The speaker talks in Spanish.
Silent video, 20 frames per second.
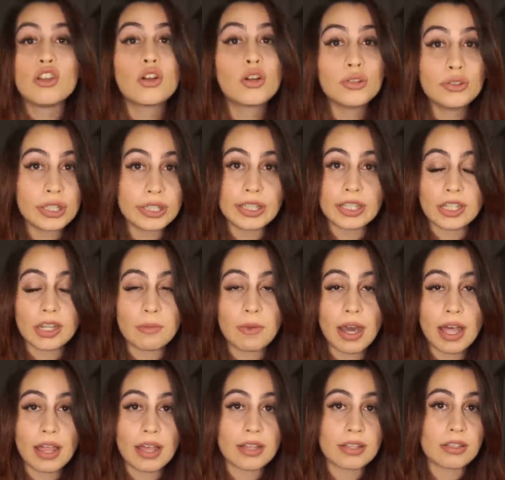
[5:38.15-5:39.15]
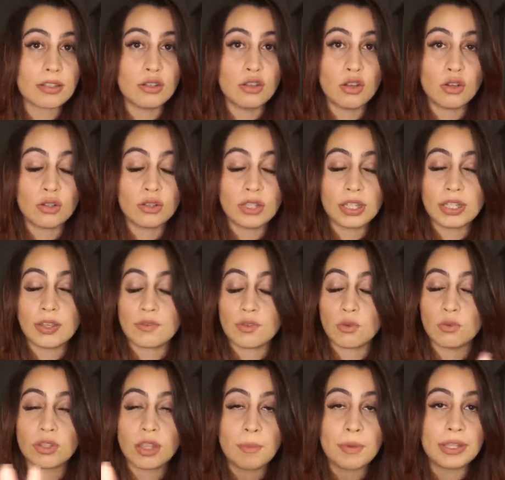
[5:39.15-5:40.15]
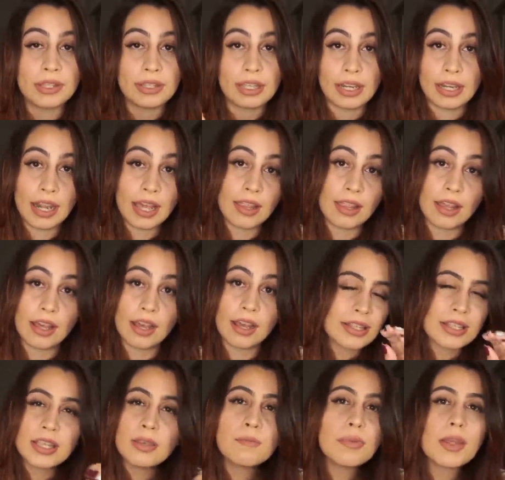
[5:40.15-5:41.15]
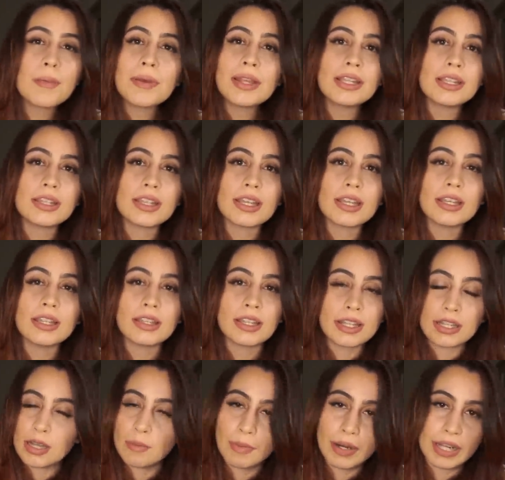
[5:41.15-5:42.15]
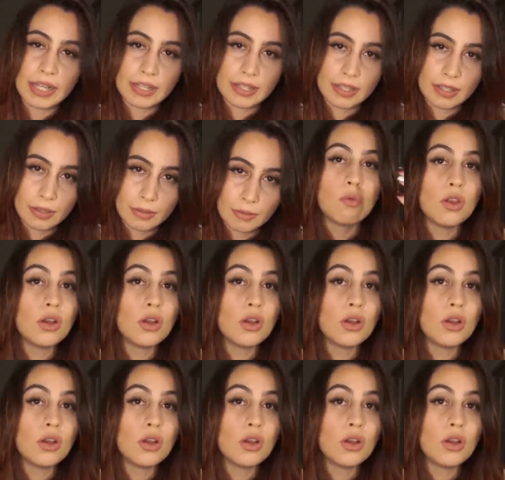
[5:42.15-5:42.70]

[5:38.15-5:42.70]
No contesta llamadas, no contesta absolutamente nada y simplemente desaparece.